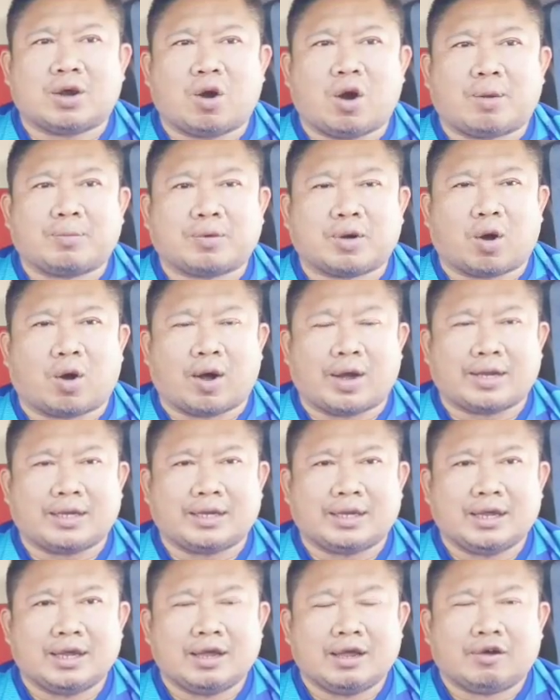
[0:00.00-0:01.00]
ที่อ้อมน้อย
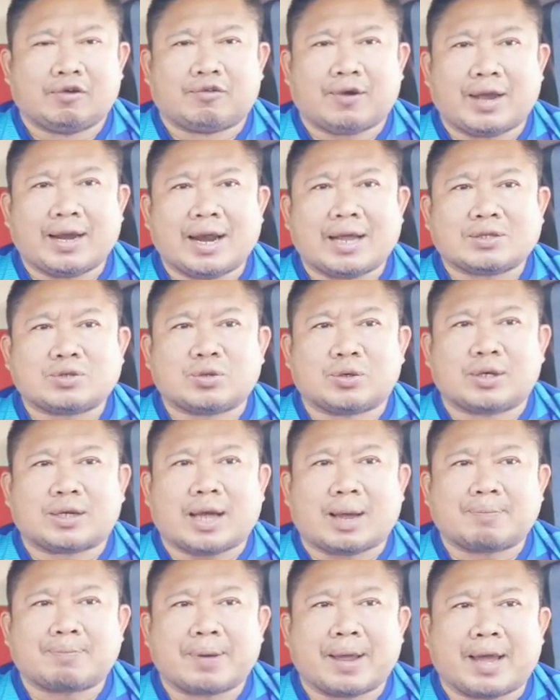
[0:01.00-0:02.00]
ไฟล่าสุด
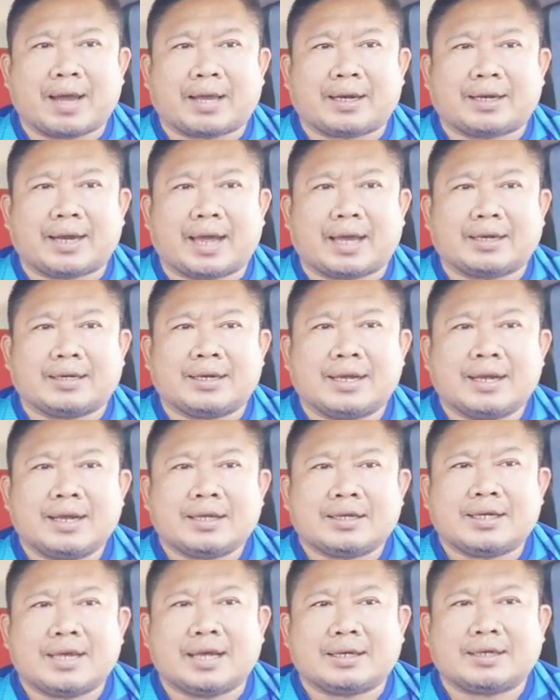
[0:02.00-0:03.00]
นะครับ แพ้คะแนน
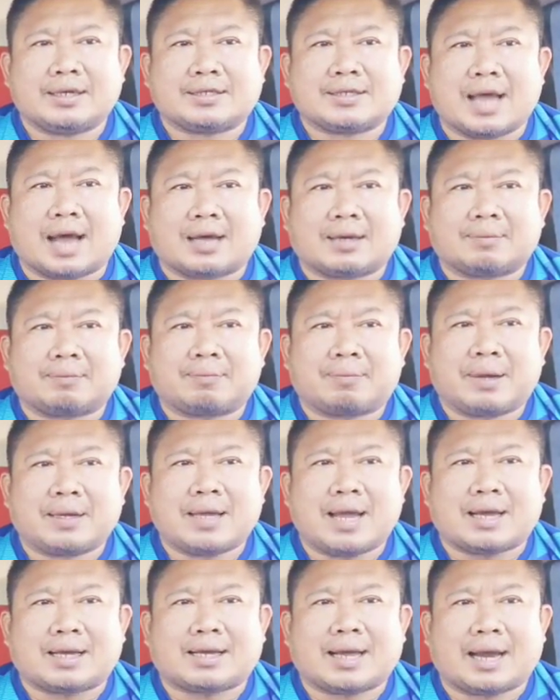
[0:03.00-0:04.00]
เกียรติศักดิ์พ
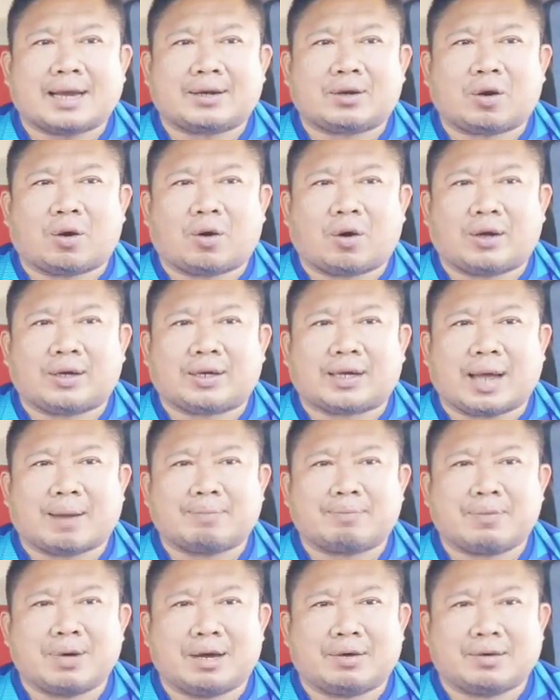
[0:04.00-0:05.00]
ยักกันทรนะค
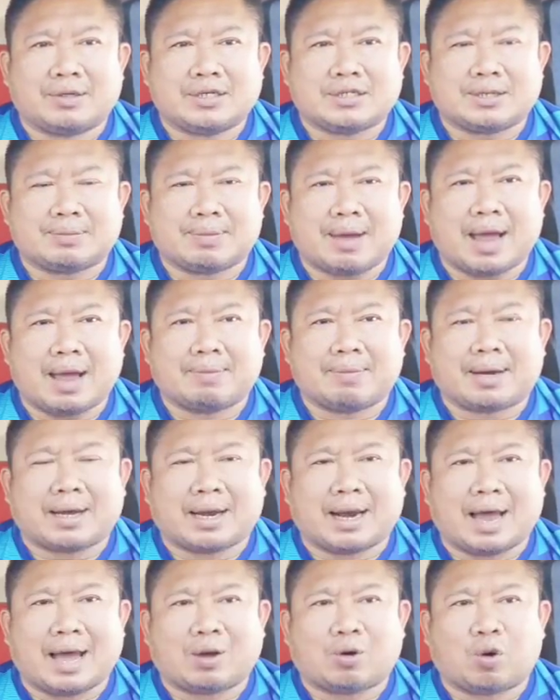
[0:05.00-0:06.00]
รับ เมื่อวันที่ 15 ม
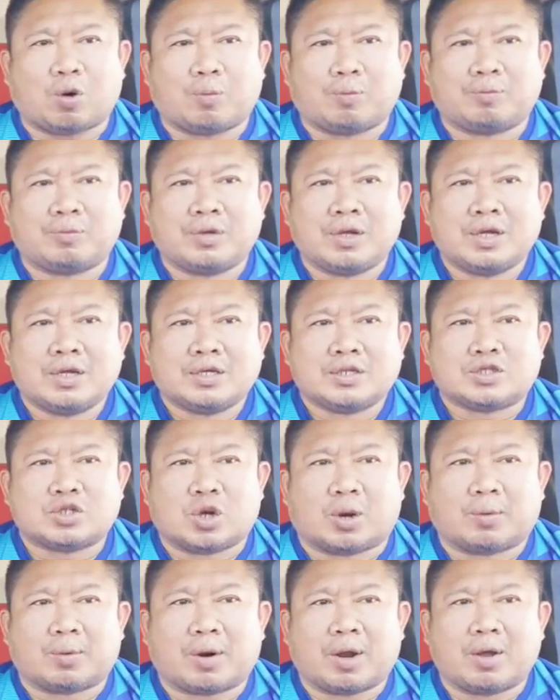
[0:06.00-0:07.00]
กราคม
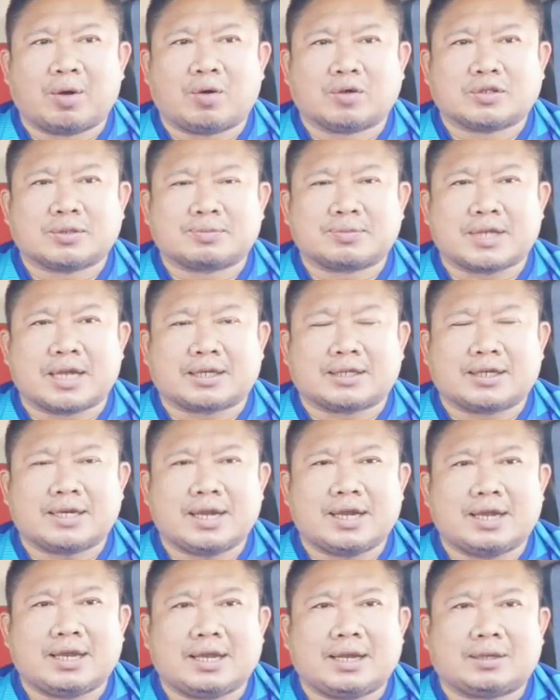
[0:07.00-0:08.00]
267
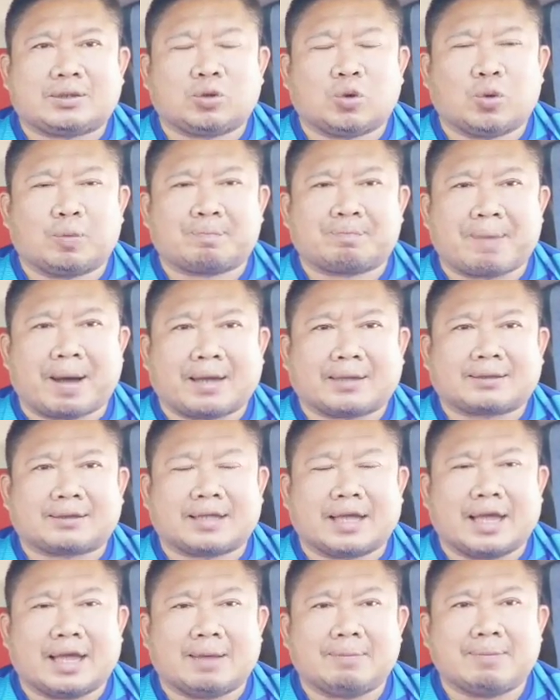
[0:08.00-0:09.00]
ที่ทูปะ
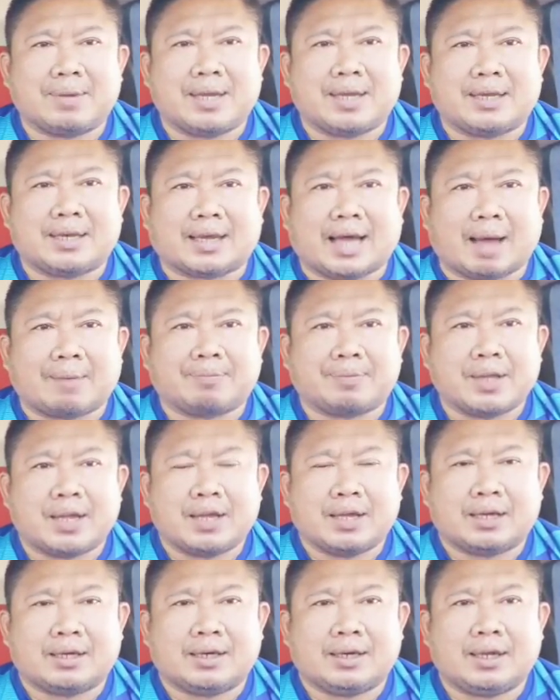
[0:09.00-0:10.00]
เตมีนะครับ
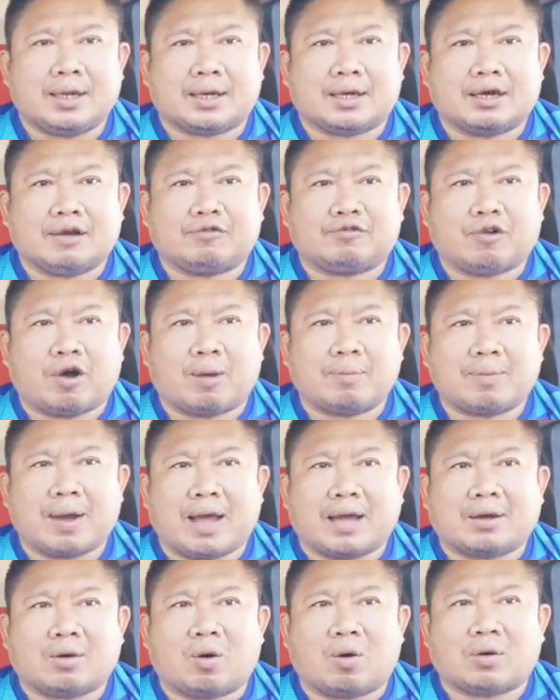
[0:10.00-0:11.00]
นี่ก็คือฟอร์มห
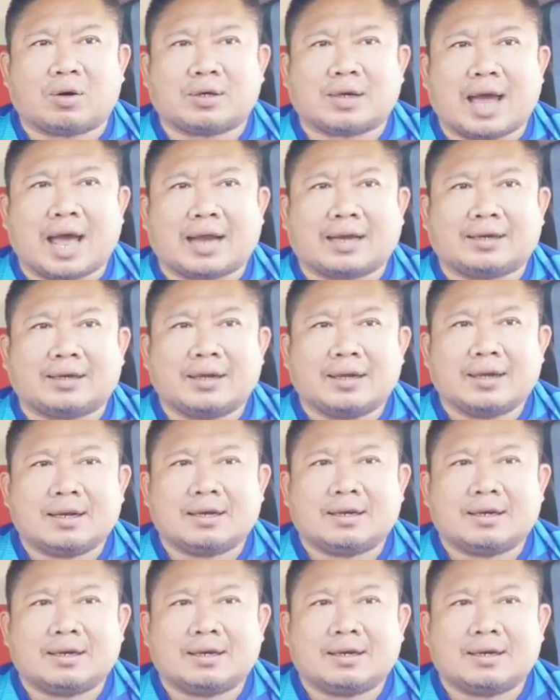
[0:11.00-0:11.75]
ลังของทางด้าน